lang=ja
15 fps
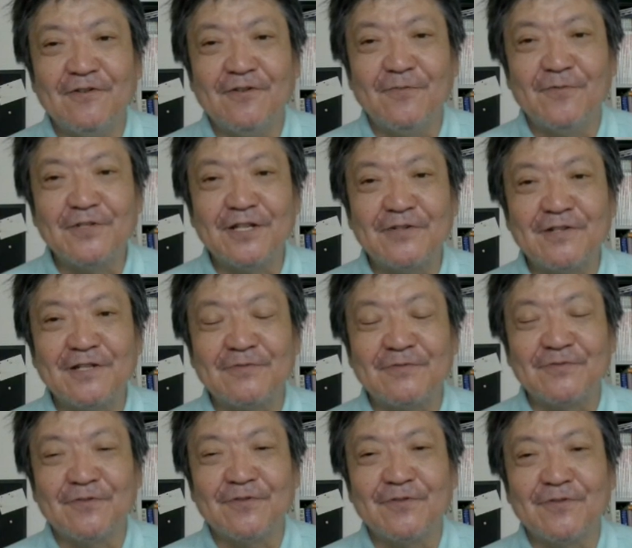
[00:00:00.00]
思ってるような
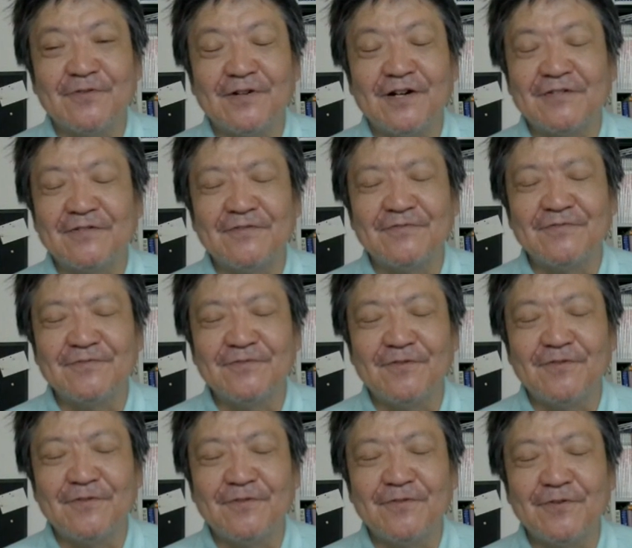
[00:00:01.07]
不動票あの不
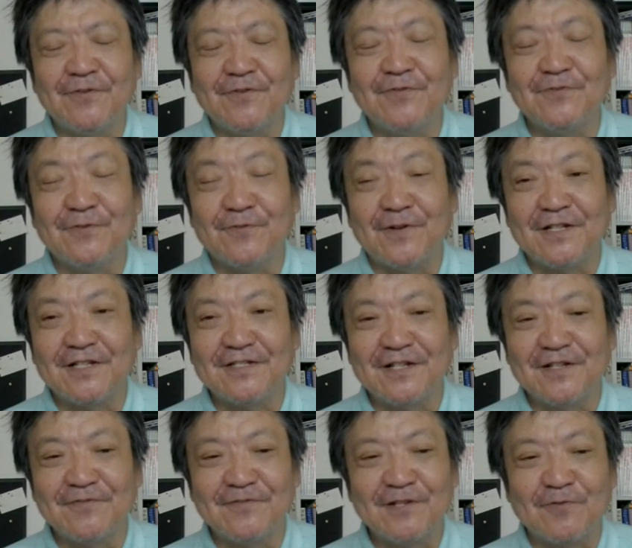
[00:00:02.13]
動票層はです
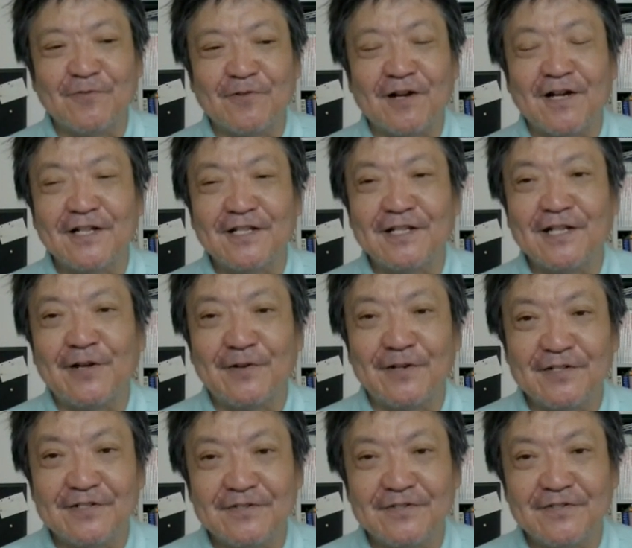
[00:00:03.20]
ねそんなことを考えていないわ
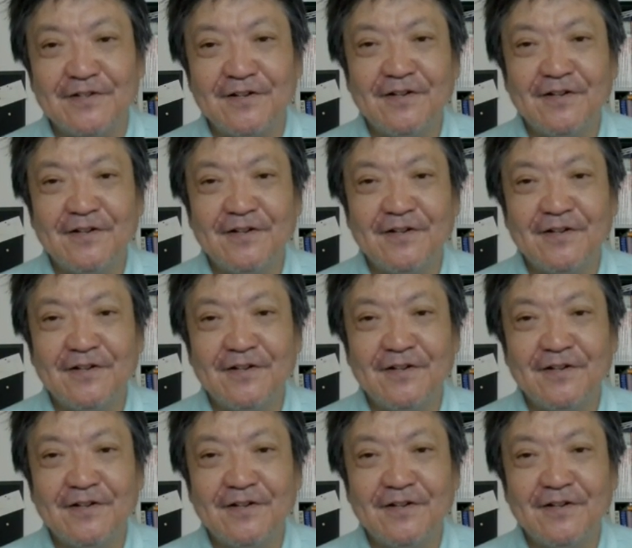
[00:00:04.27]
けですよ。